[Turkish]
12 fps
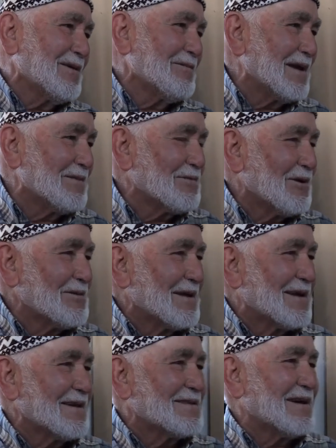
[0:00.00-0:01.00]
Benim de
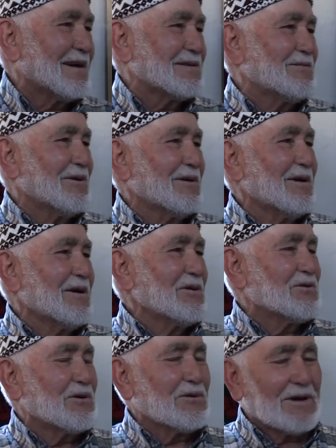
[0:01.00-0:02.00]
onlara ihtiyacım yok.
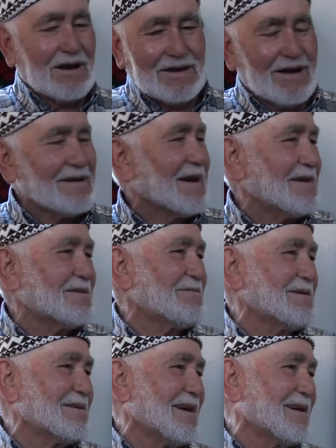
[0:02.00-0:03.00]
Şükür Allah
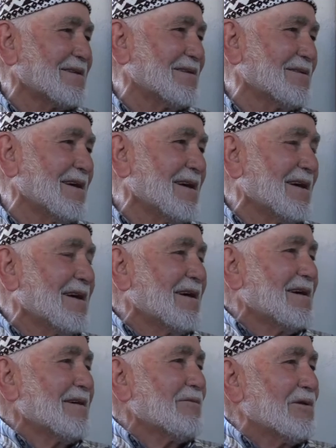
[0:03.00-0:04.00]
kendimizi idare ediyoruz.
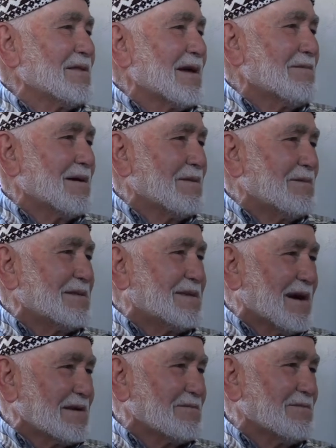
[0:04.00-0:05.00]
Onlar benim
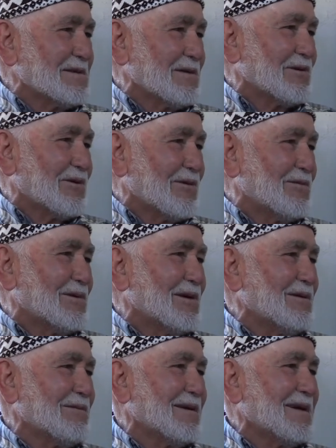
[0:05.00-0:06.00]
ihtiyacım ne zaman olur
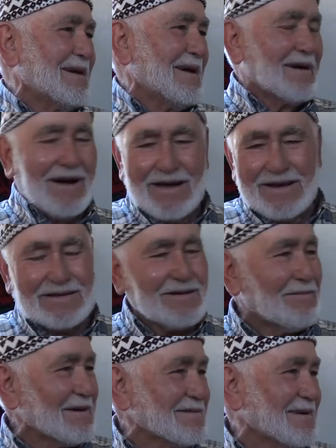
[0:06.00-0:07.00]
biliyor musun?
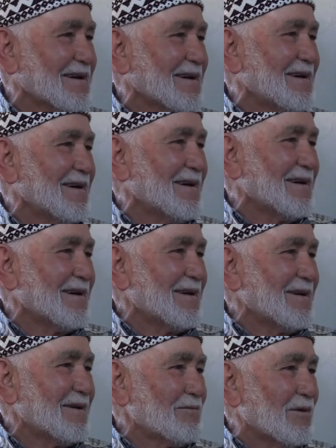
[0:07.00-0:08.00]
Kaynaşamazsak.
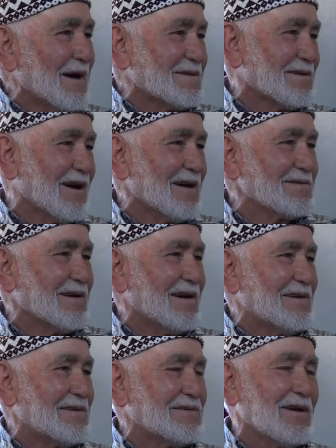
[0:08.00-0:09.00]
Bu açık az
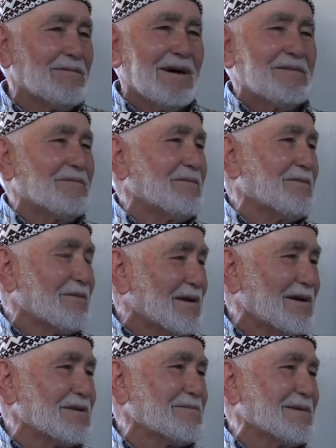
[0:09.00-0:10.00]
kaynaşıyor. Ben
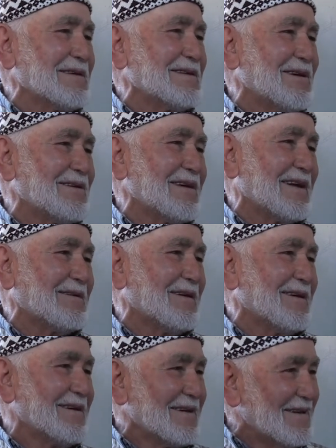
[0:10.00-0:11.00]
buna hizmet ediyorum yani.
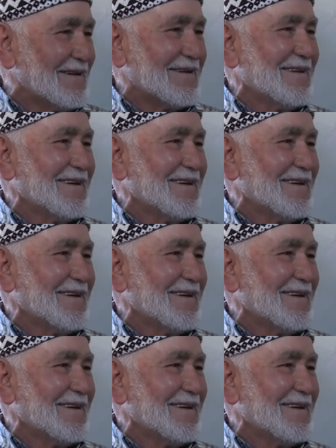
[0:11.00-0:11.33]
İyiyim.